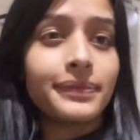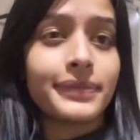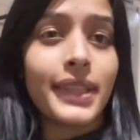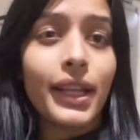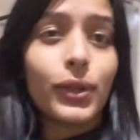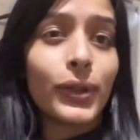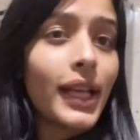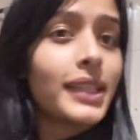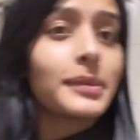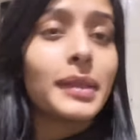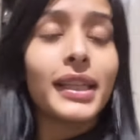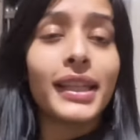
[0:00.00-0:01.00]
देखो गईज
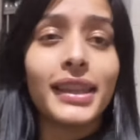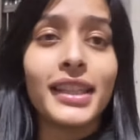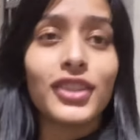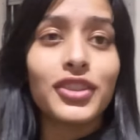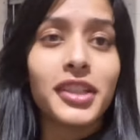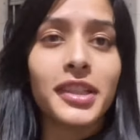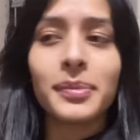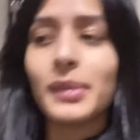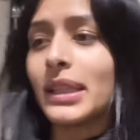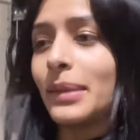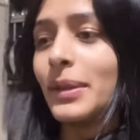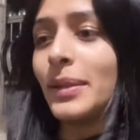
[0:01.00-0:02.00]
मेरी कितनी अच्छी
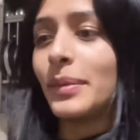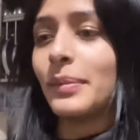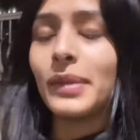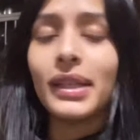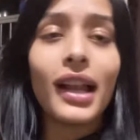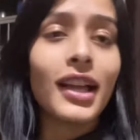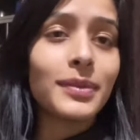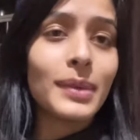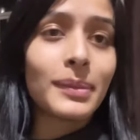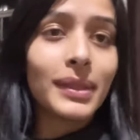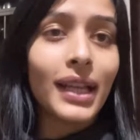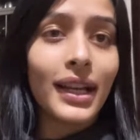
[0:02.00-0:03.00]
किस्मत है मेरी मम्मी राजमा
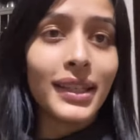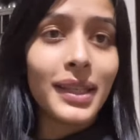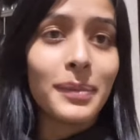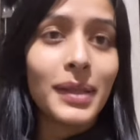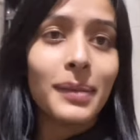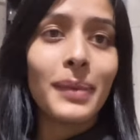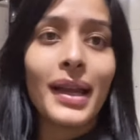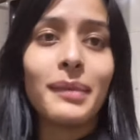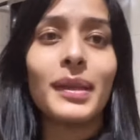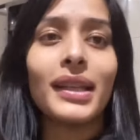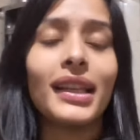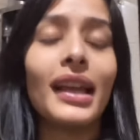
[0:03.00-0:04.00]
बना रही है मेरा भाई
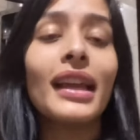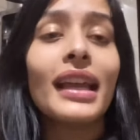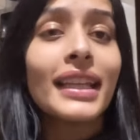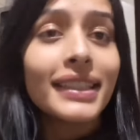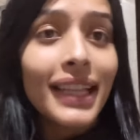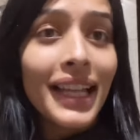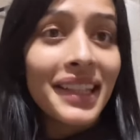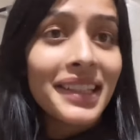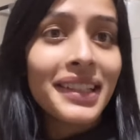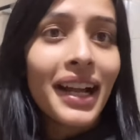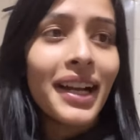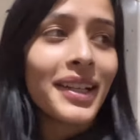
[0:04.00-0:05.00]
मेरे सैलेड
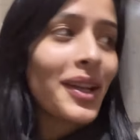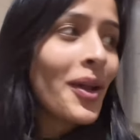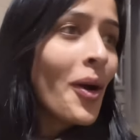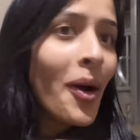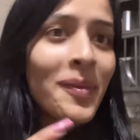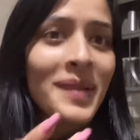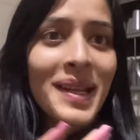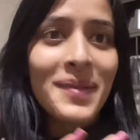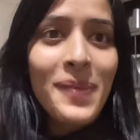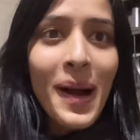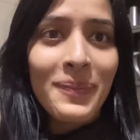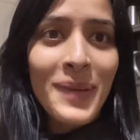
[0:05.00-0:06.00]
काट रहा है और मेरे
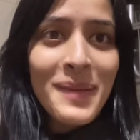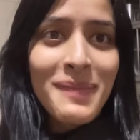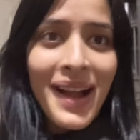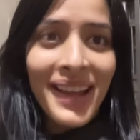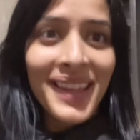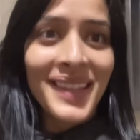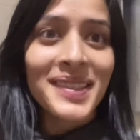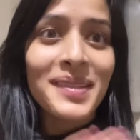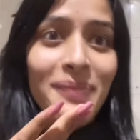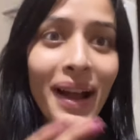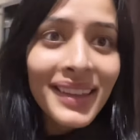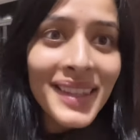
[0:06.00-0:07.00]
पापा भाई
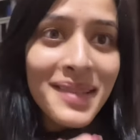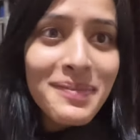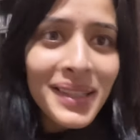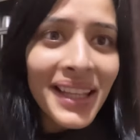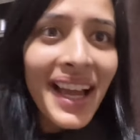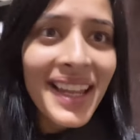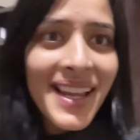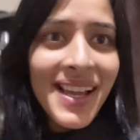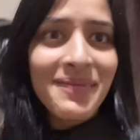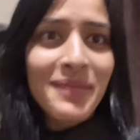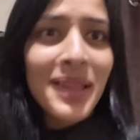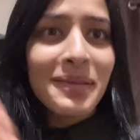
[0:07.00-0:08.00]
चपाती बना रहे
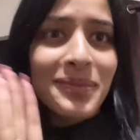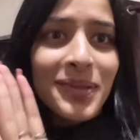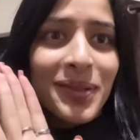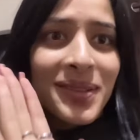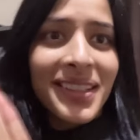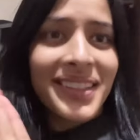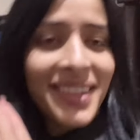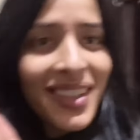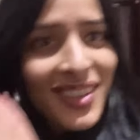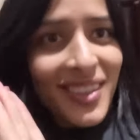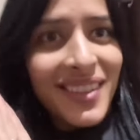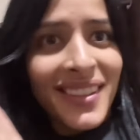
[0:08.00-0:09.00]
हैं मतलब सोच सकते
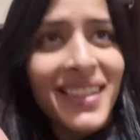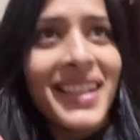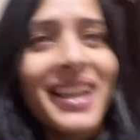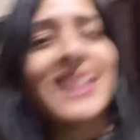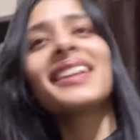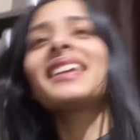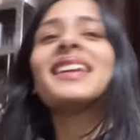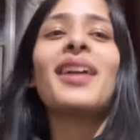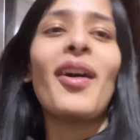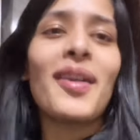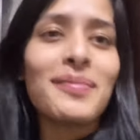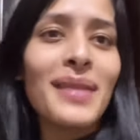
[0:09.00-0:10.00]
हो
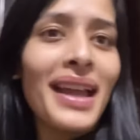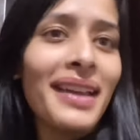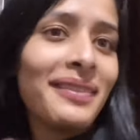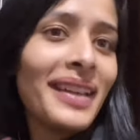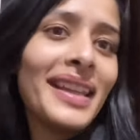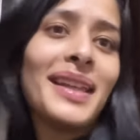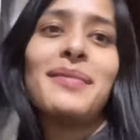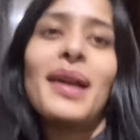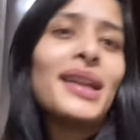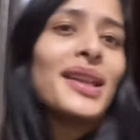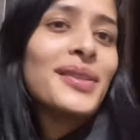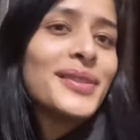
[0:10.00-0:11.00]
और मैं वेदी
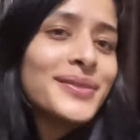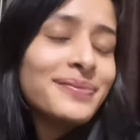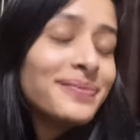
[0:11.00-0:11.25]
बैठी हूँ